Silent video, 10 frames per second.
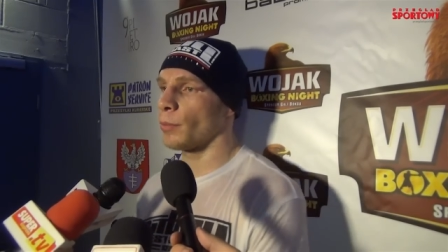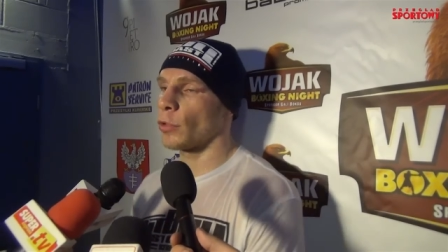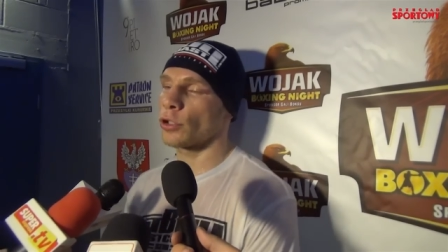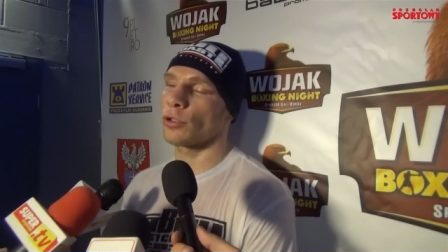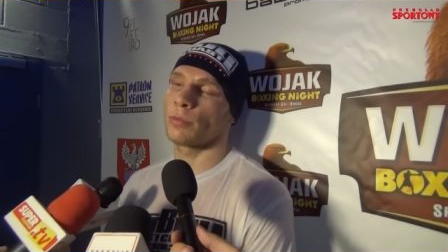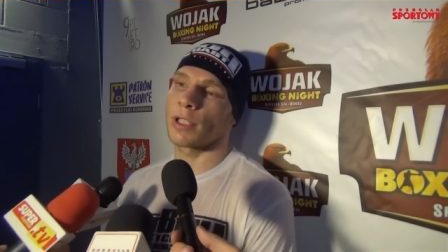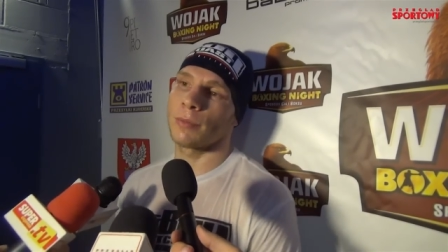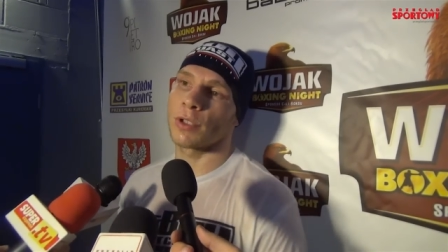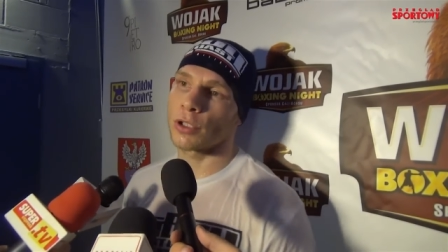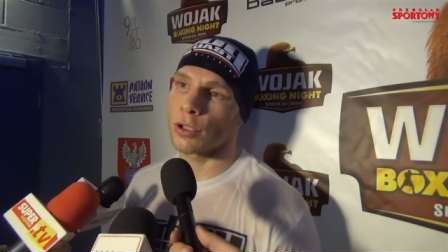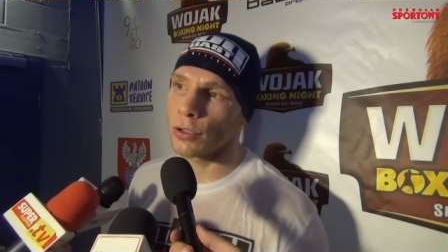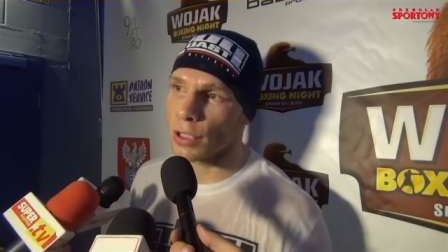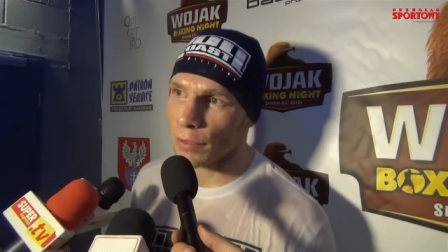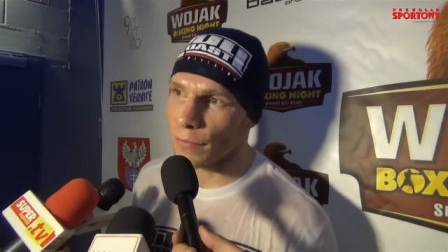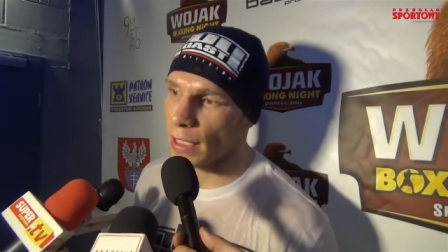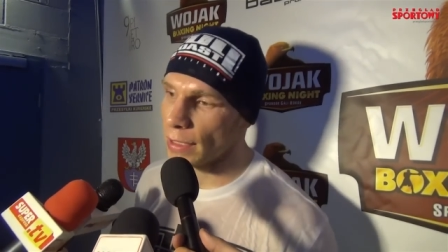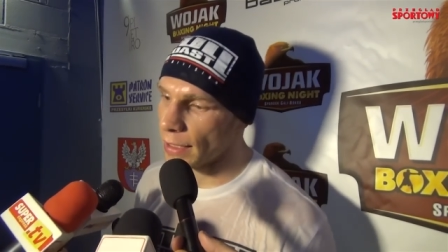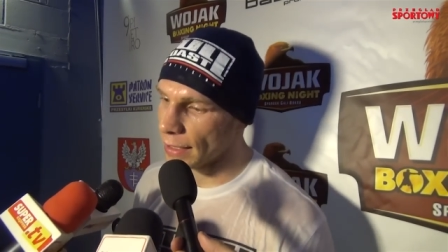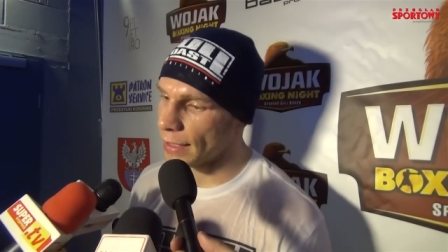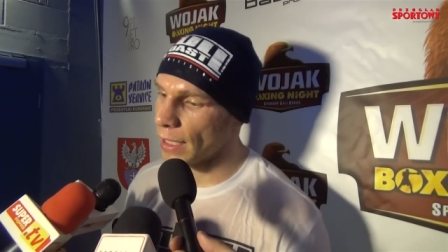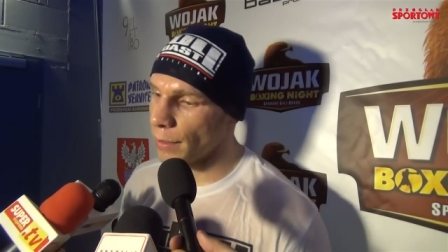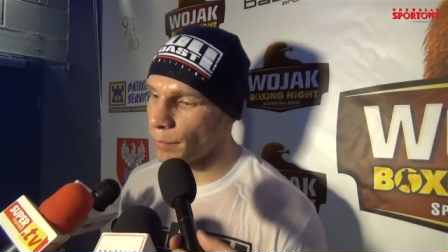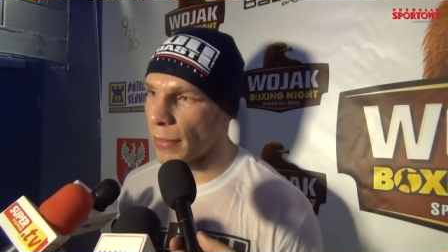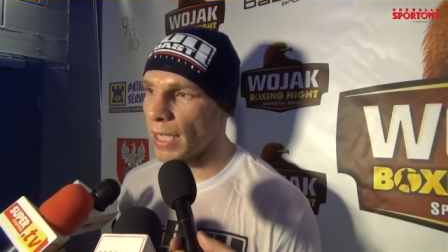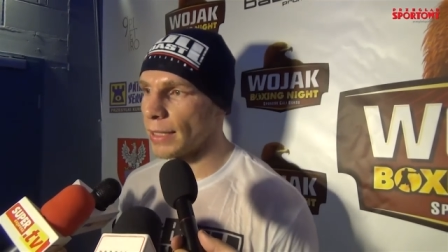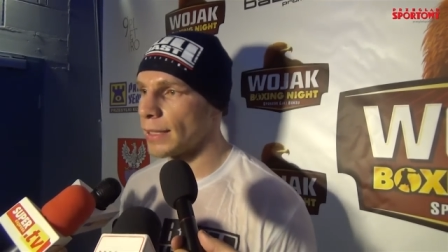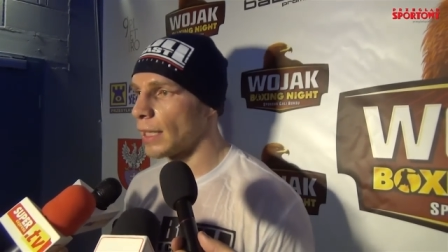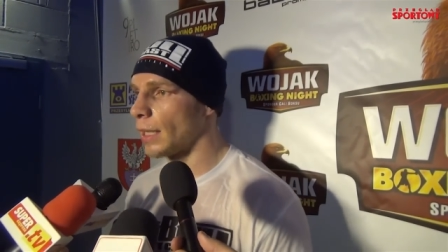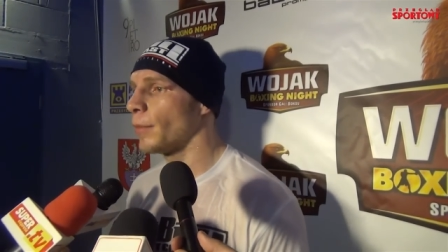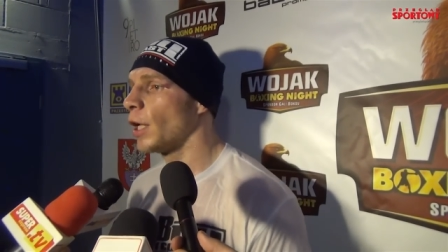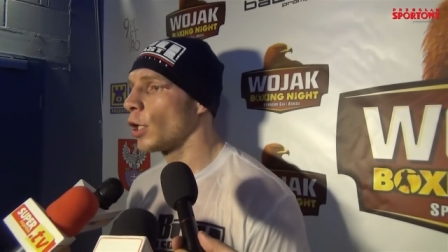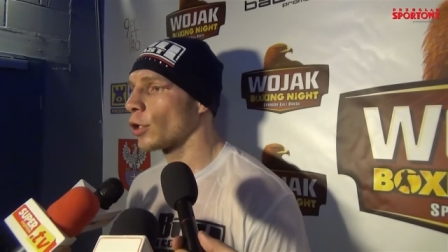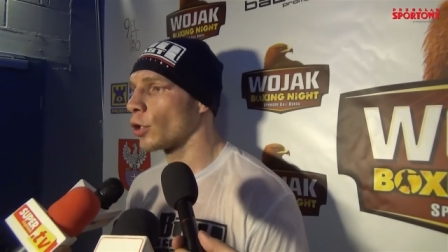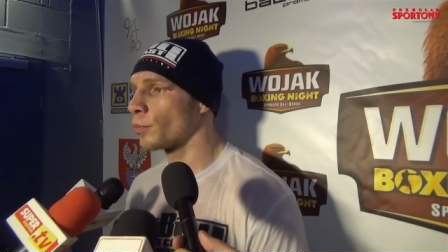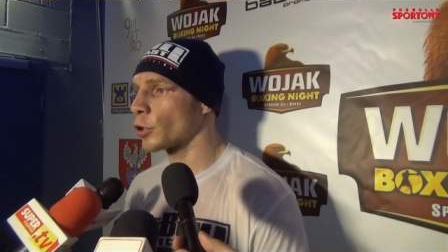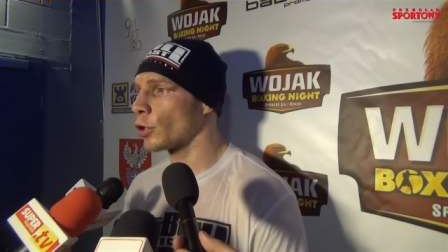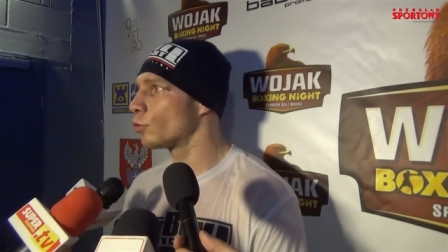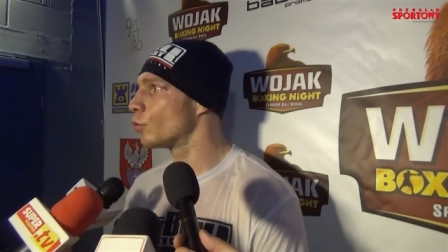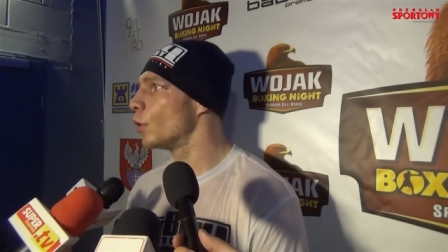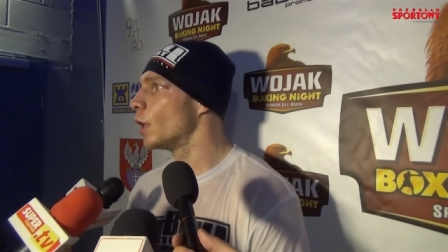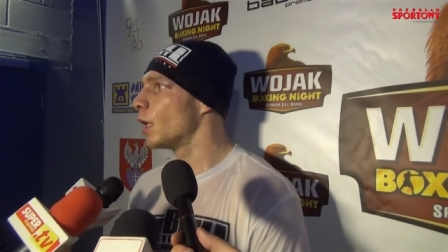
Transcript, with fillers: emocją zamiast konsekwencje step by step do przodu,